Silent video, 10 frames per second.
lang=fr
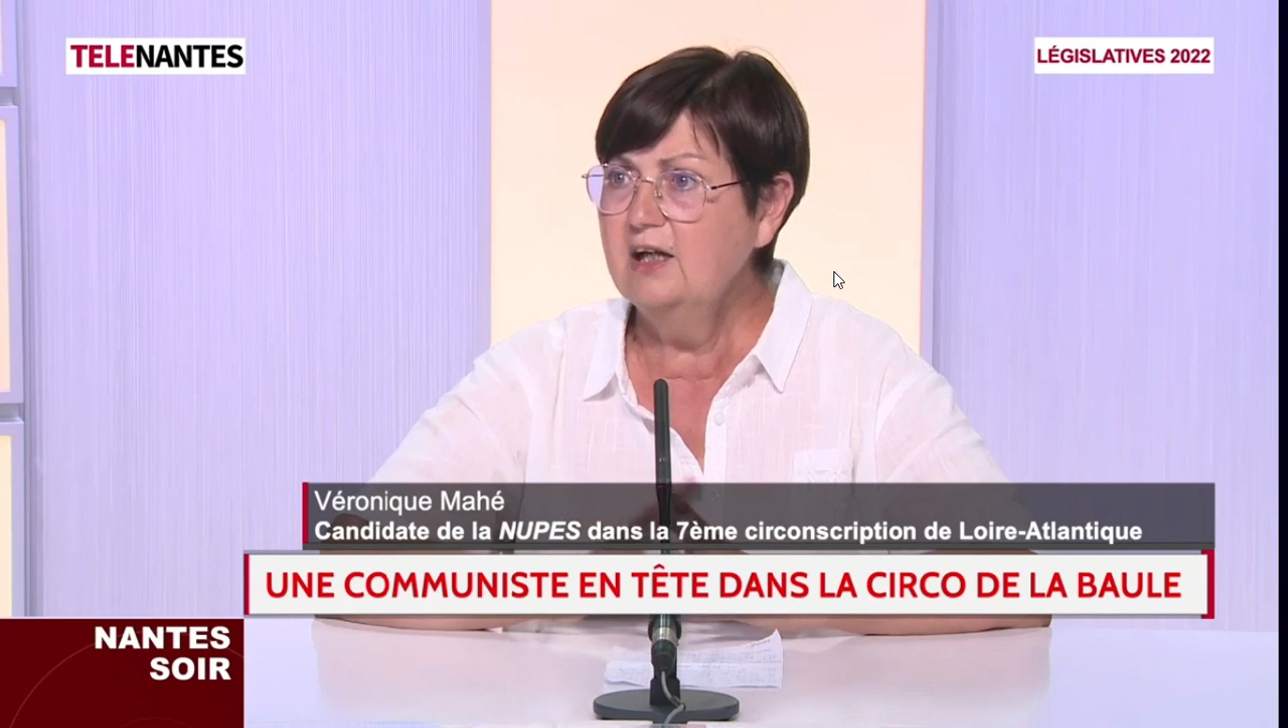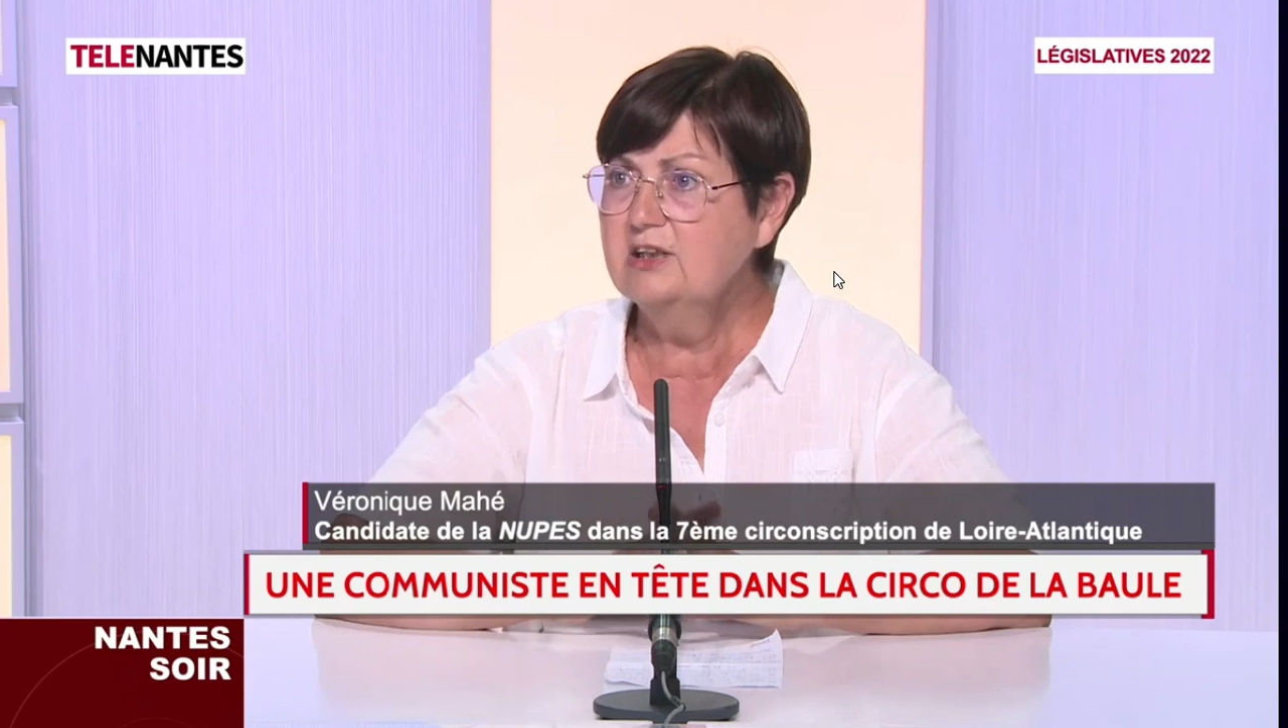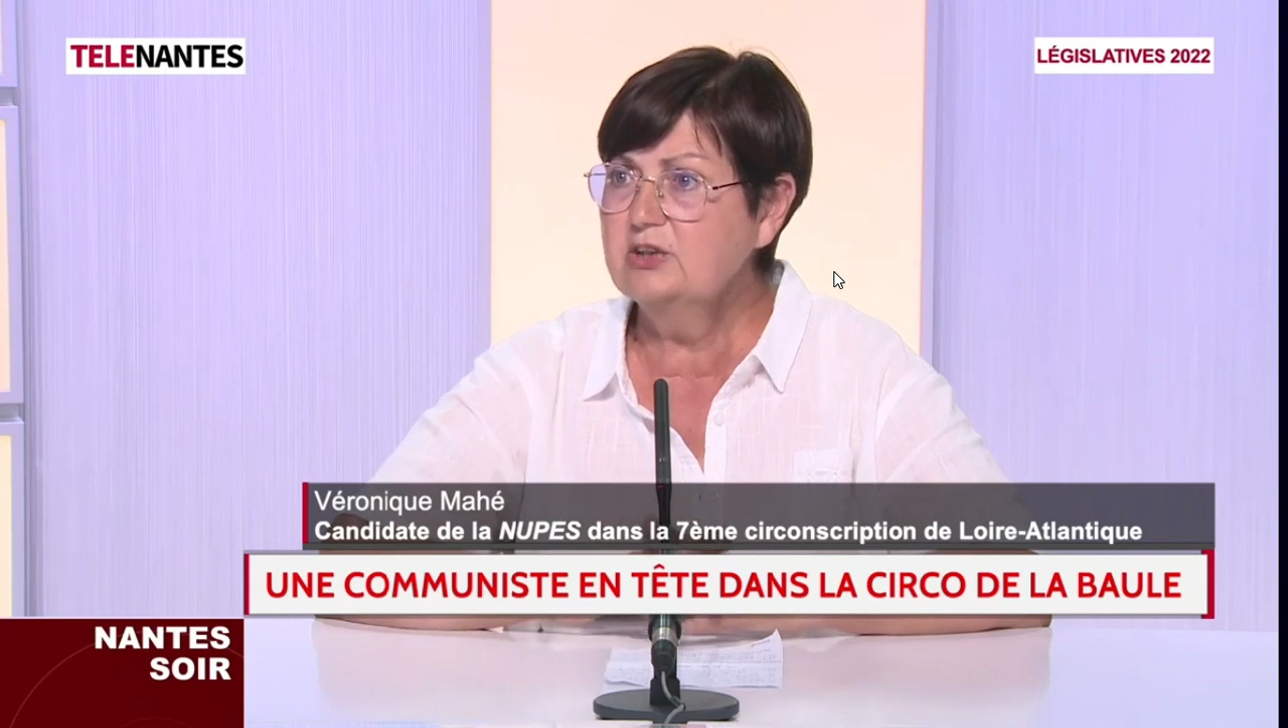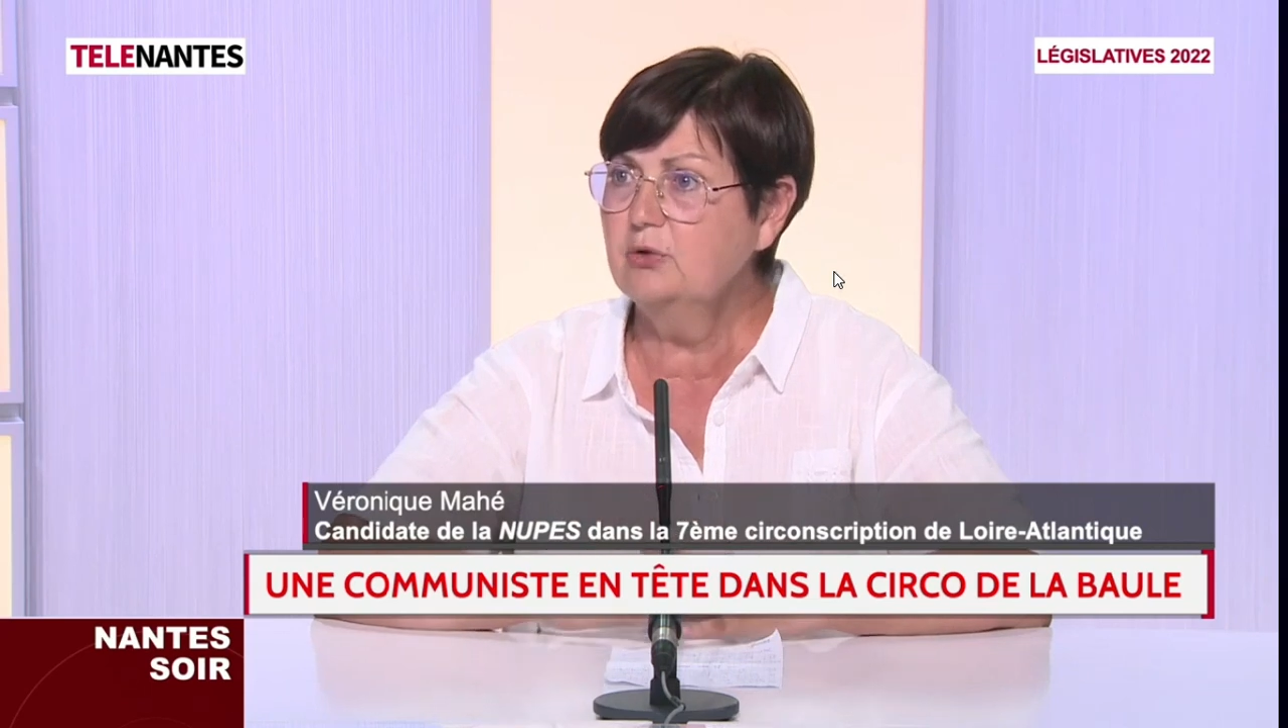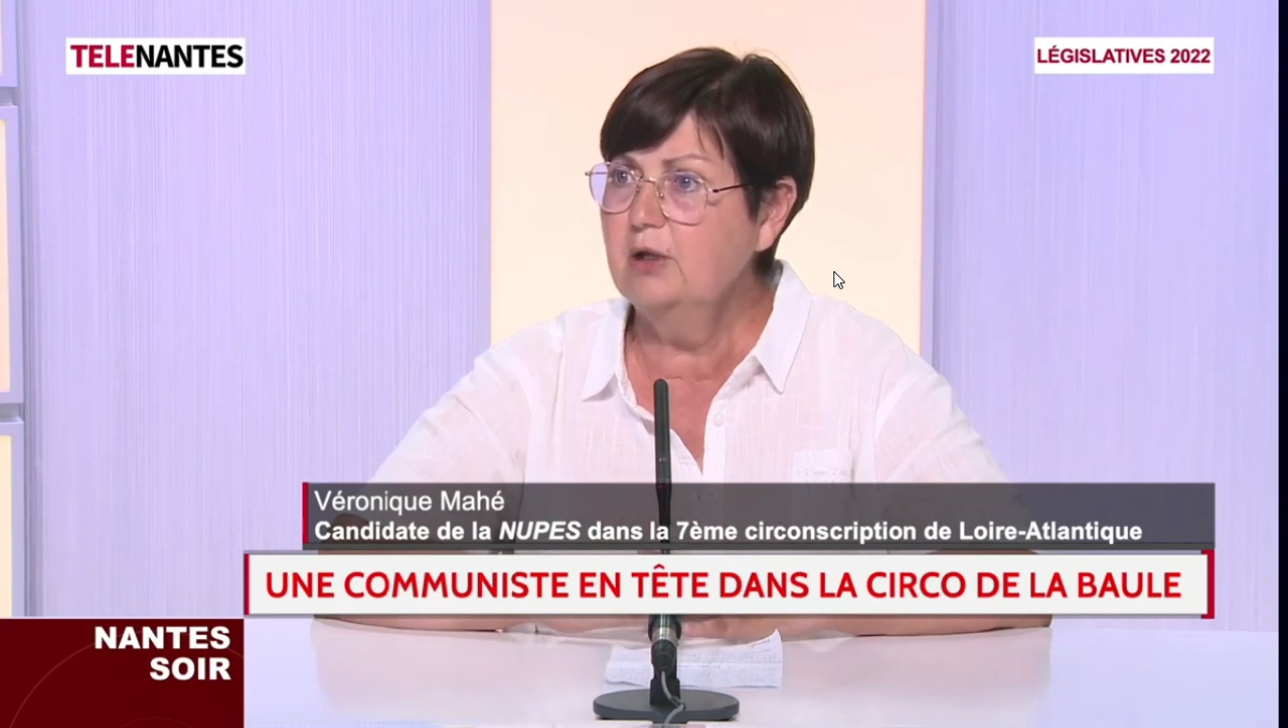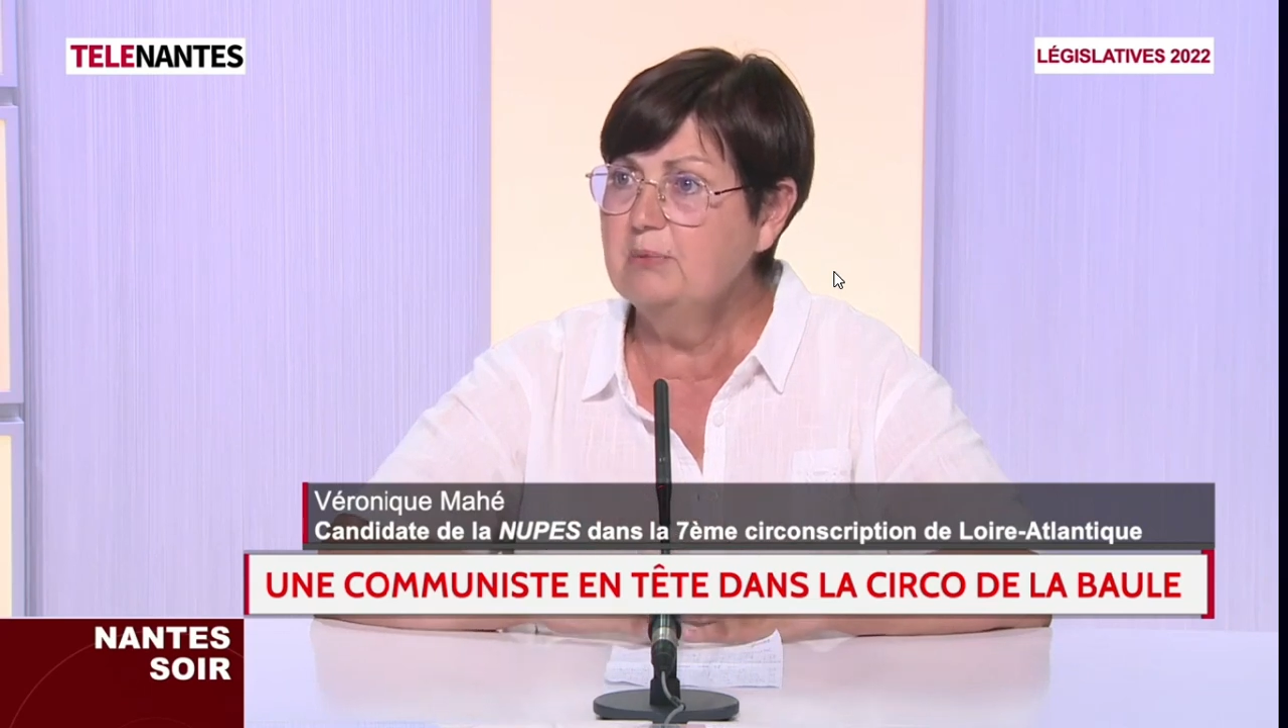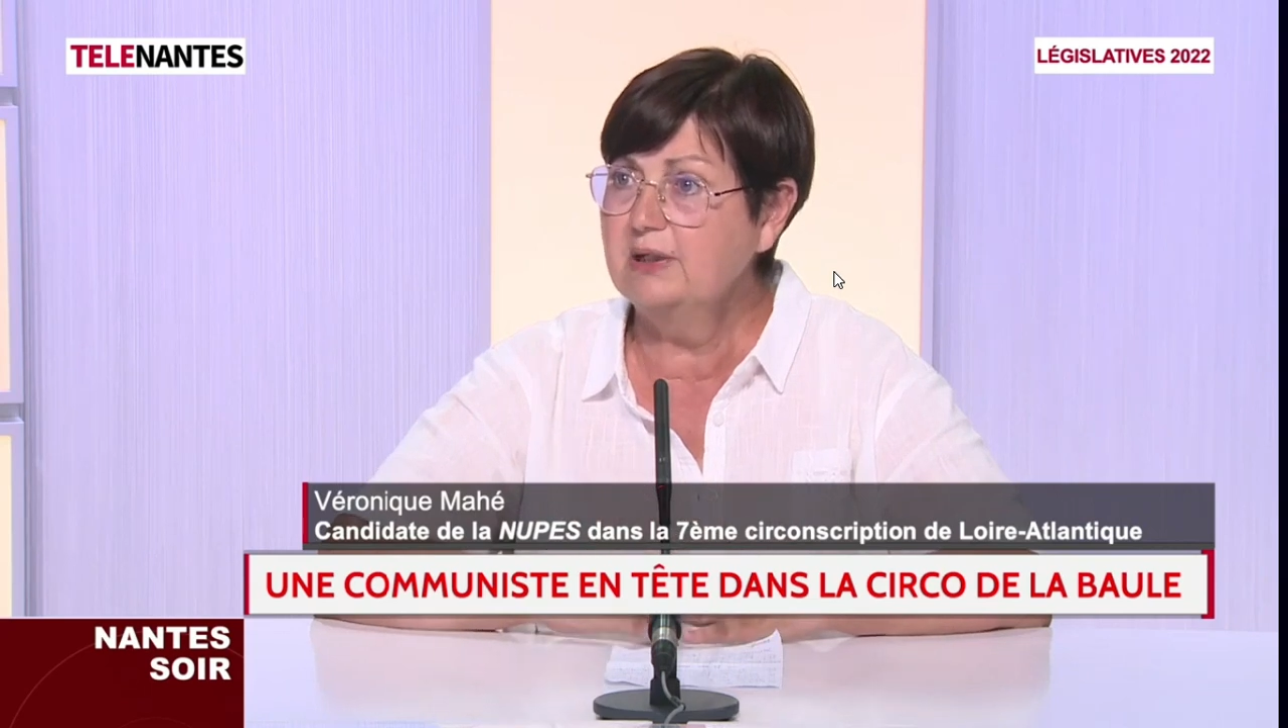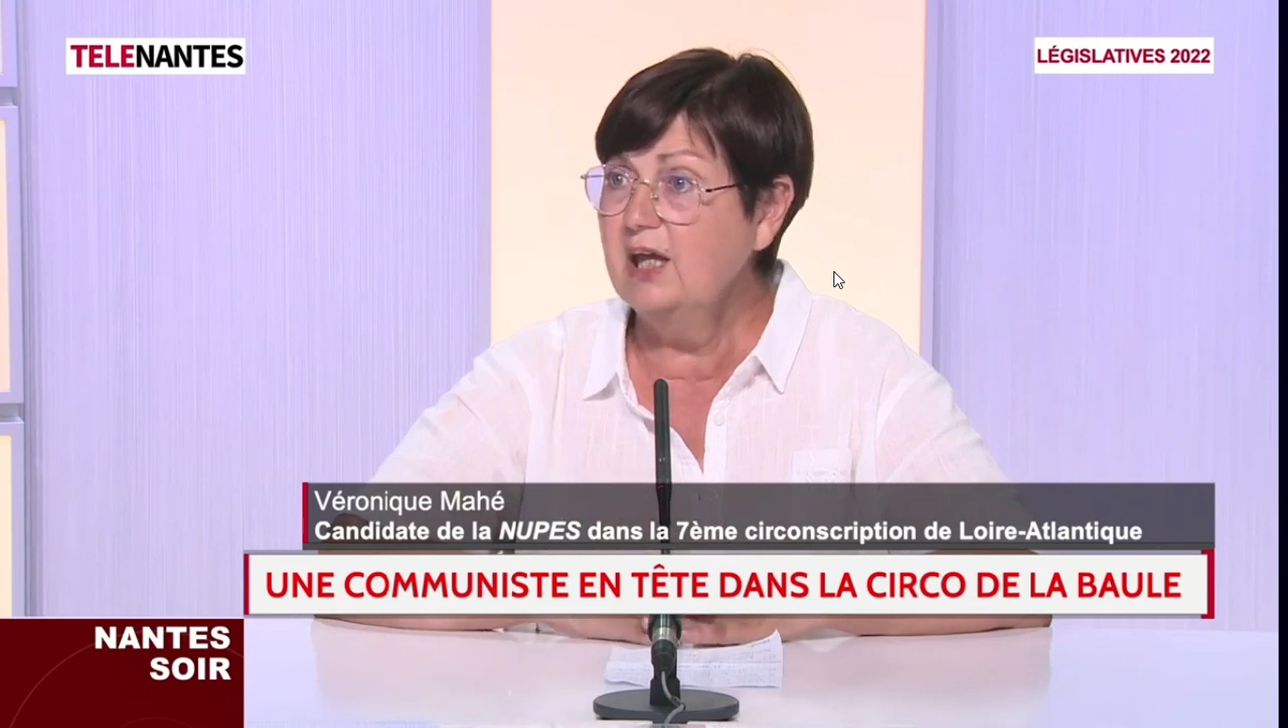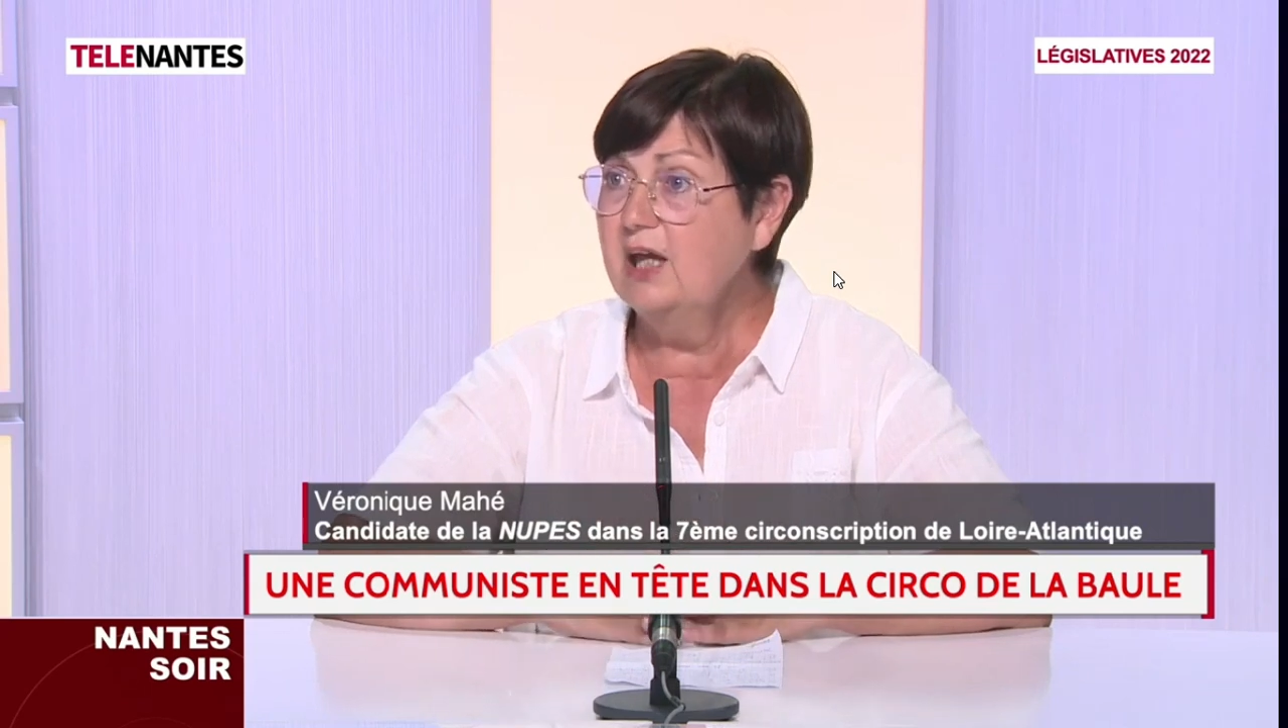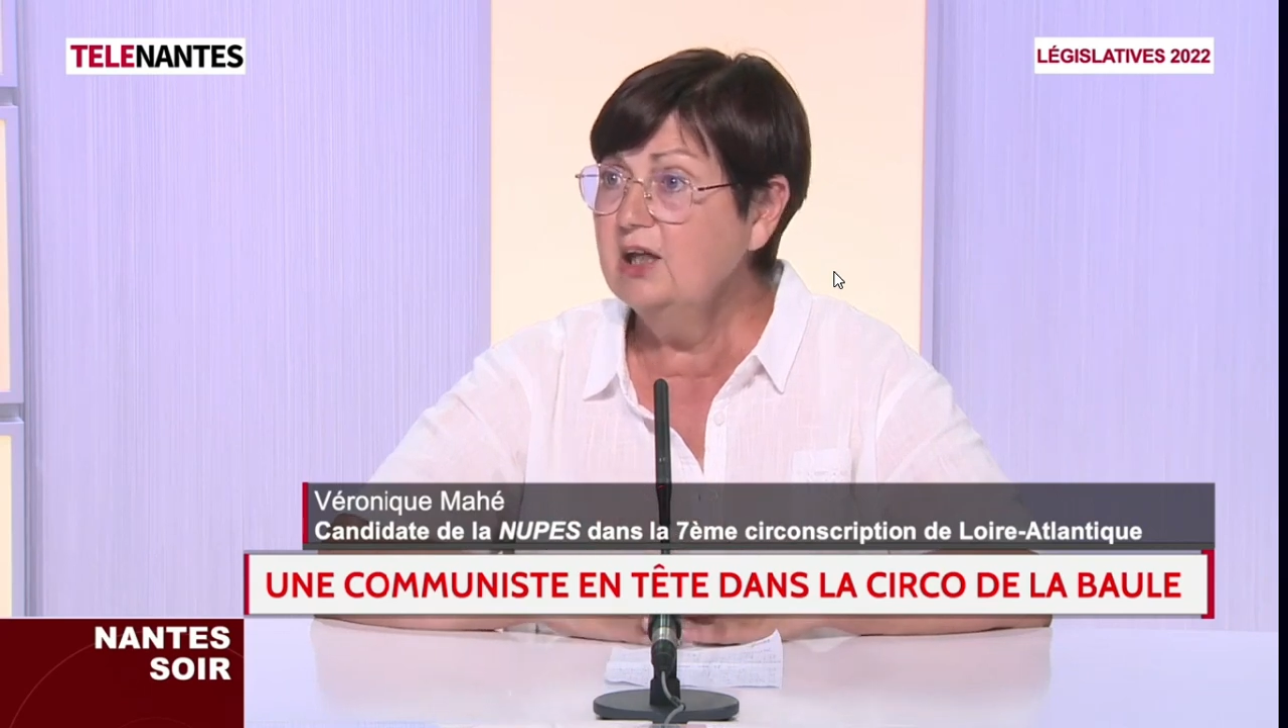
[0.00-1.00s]
un sur la
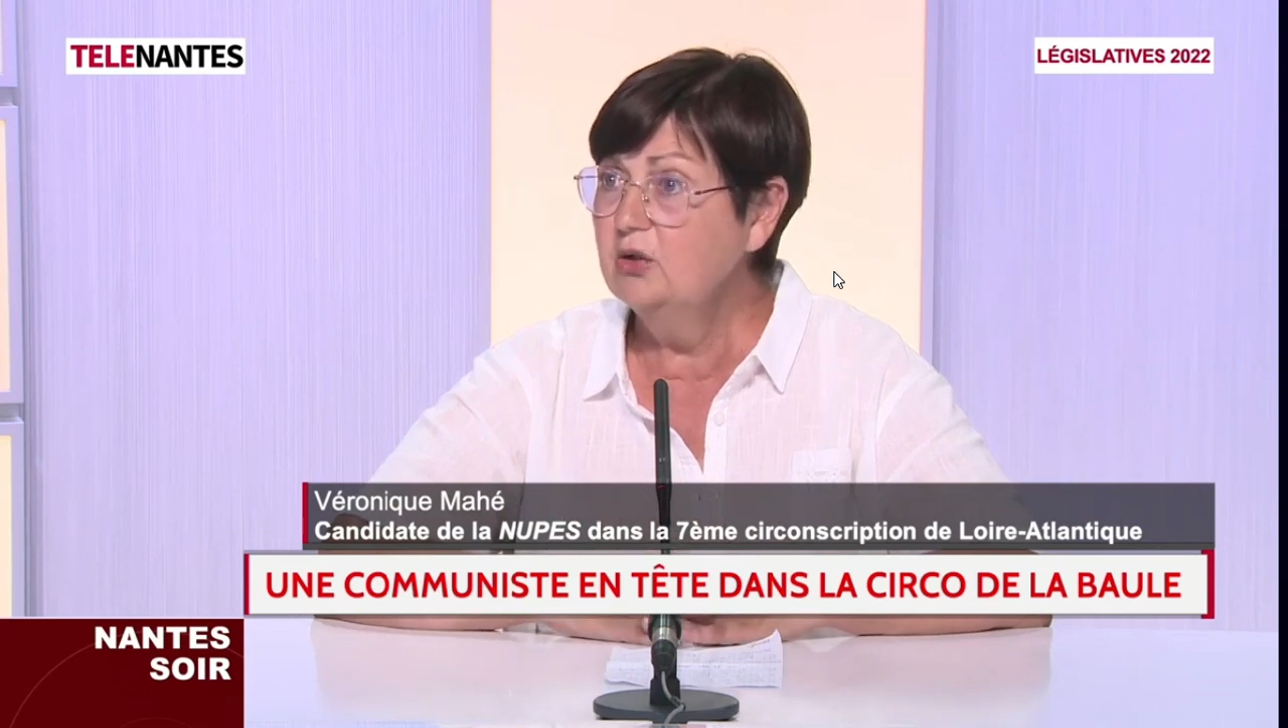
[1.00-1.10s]
Brière